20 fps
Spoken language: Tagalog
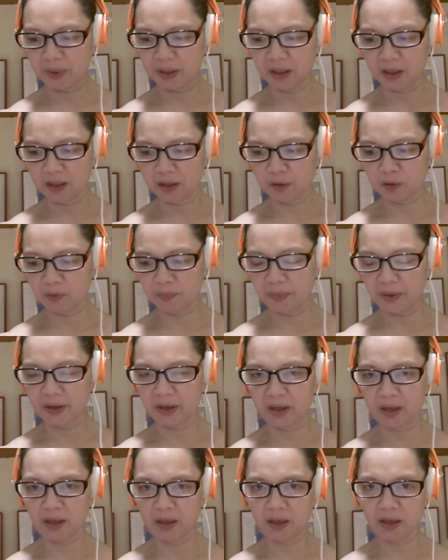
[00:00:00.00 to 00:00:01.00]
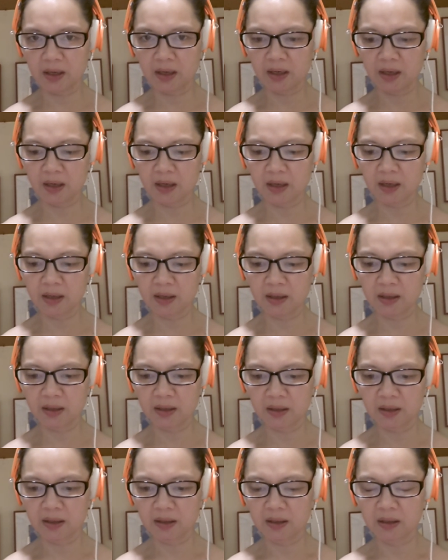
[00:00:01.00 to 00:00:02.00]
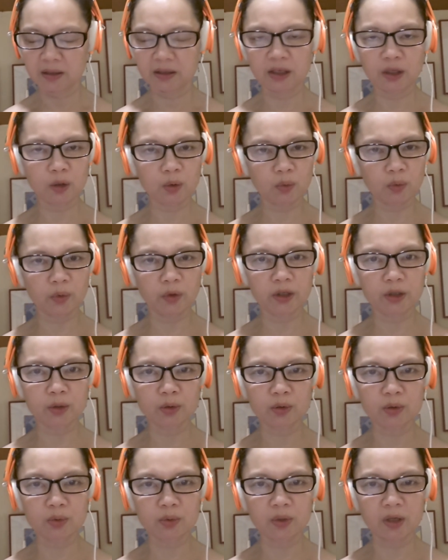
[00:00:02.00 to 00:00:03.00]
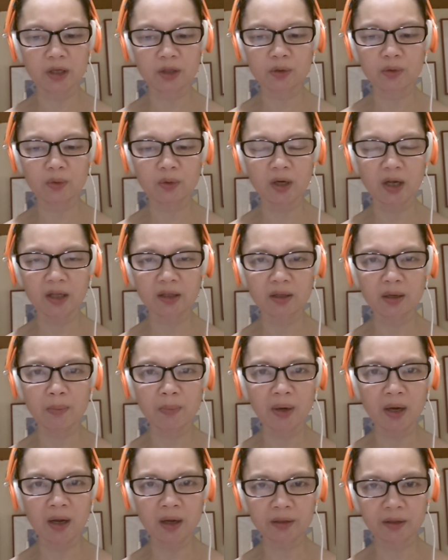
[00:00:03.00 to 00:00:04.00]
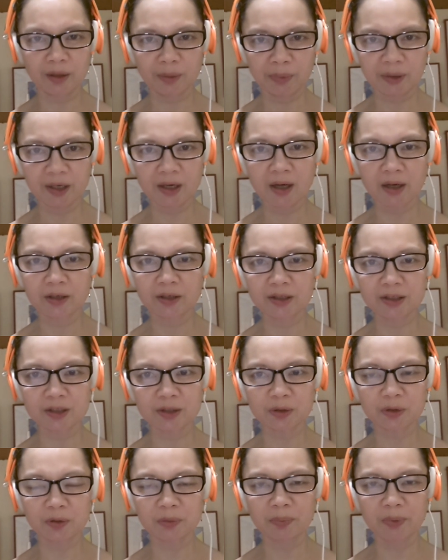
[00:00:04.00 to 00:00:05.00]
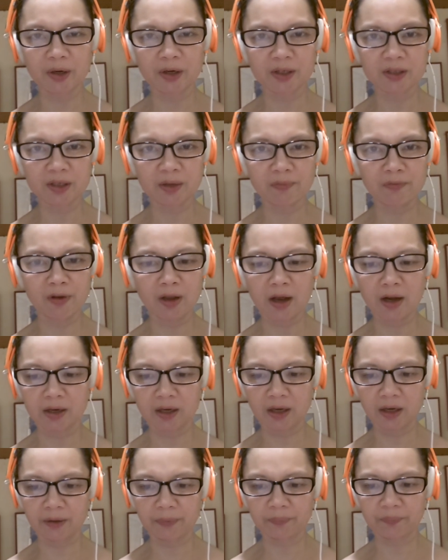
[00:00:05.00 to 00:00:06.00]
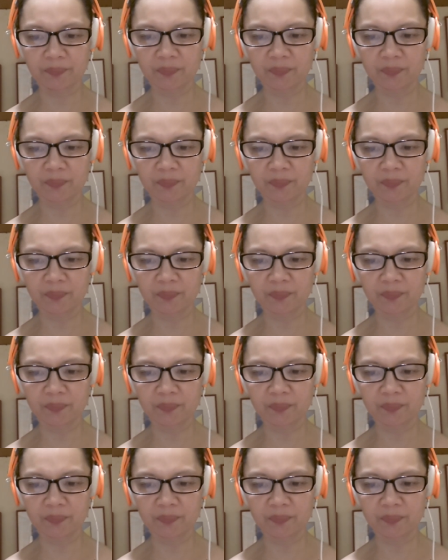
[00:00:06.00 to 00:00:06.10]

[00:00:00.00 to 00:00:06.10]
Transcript: binili ko para dito ko isusulat yung lahat ng mga activities ko para sa vlogging.